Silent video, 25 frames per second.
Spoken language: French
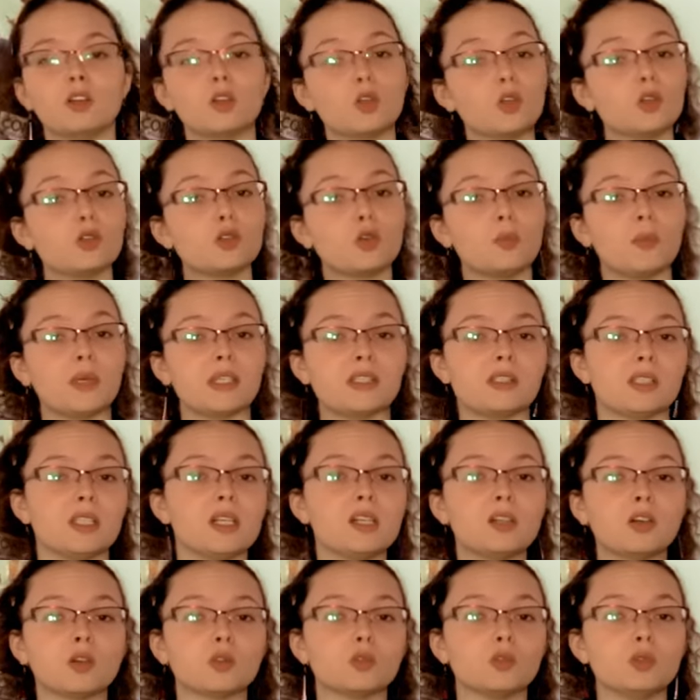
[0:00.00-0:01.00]
Que se passe-t-il
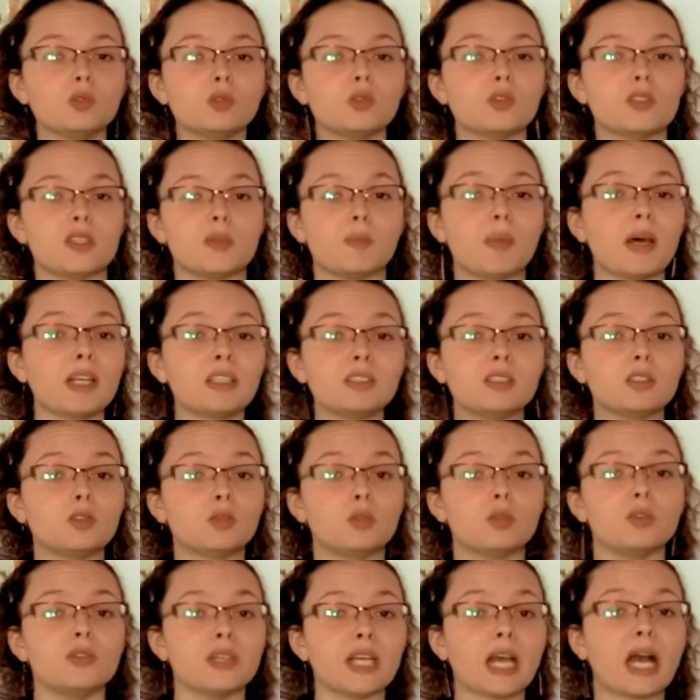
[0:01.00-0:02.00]
quand une de ces
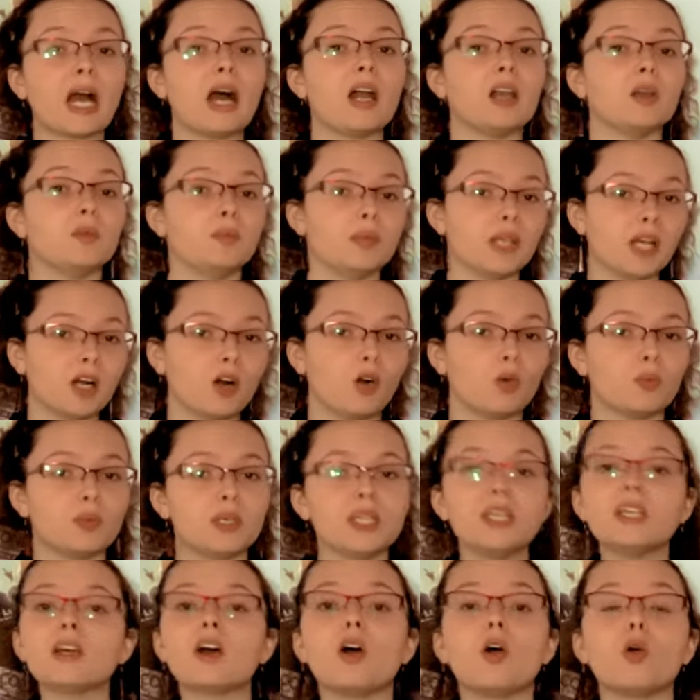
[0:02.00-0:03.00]
particules virales bien
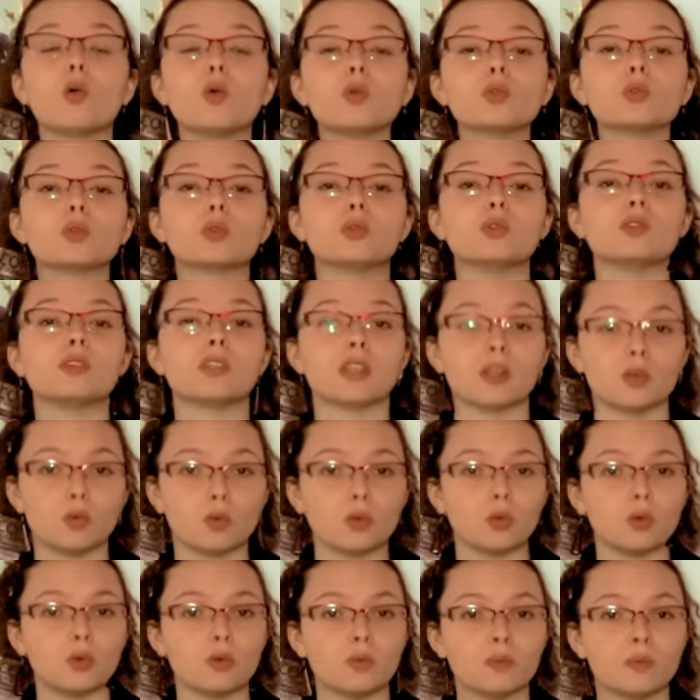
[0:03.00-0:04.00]
remplies rencontre une
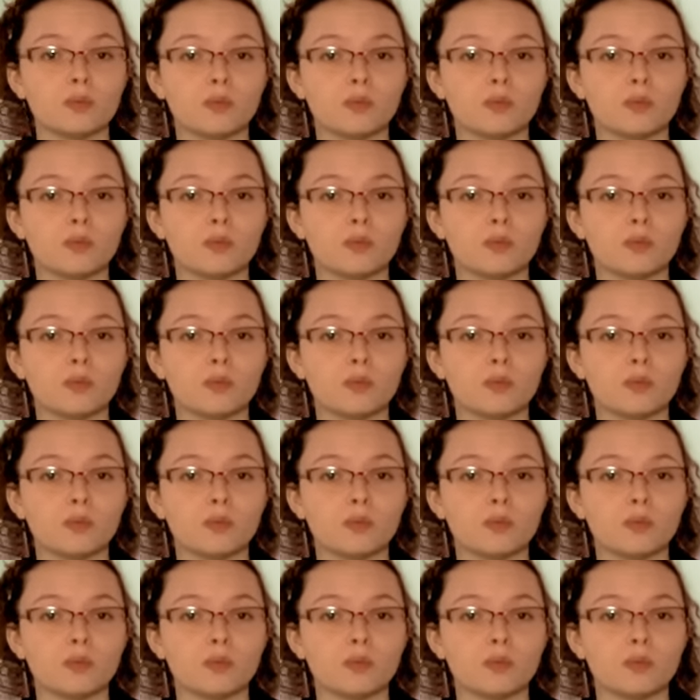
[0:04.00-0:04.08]
cellule